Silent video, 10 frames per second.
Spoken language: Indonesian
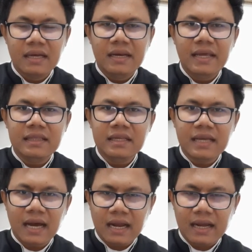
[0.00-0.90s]
dia
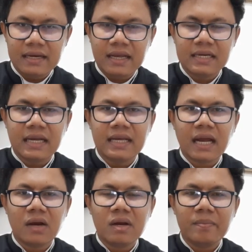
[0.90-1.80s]
tidak akan
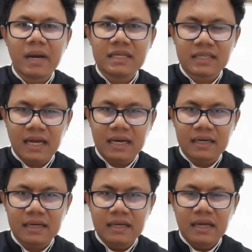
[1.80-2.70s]
dikendalikan oleh
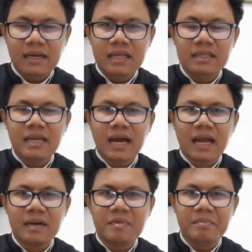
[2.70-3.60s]
perasaan, dia tidak
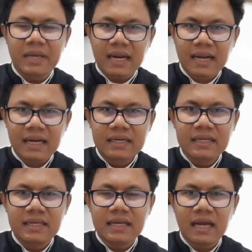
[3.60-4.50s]
akan membiarkan
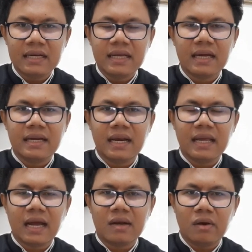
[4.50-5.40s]
dirinya
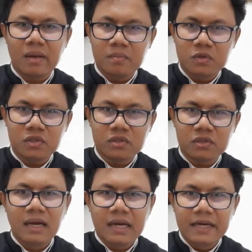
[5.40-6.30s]
dikendalikan oleh mood.
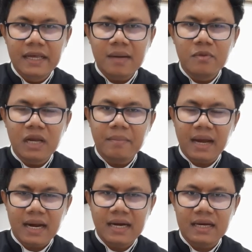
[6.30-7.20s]
Dia boleh
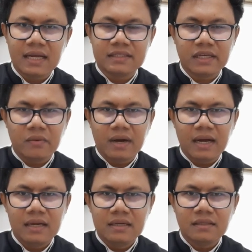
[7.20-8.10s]
marah dan
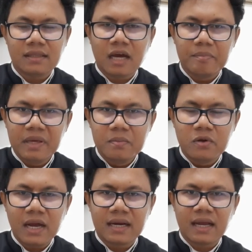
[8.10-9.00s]
kecewa, tetapi
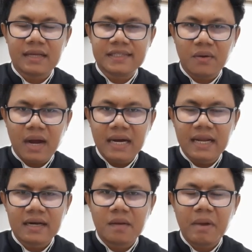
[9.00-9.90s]
bukan kekecewaan
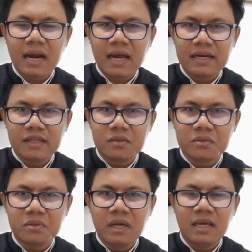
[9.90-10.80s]
dan kemarahan
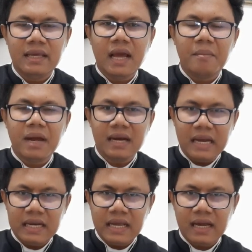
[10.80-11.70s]
itu yang
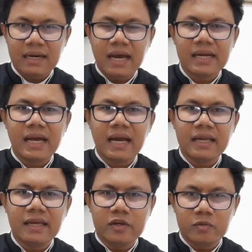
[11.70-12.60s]
mengendalikan hari-hari
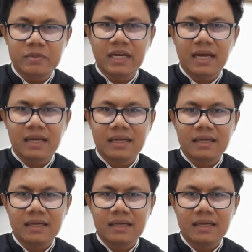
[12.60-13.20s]
hidupnya.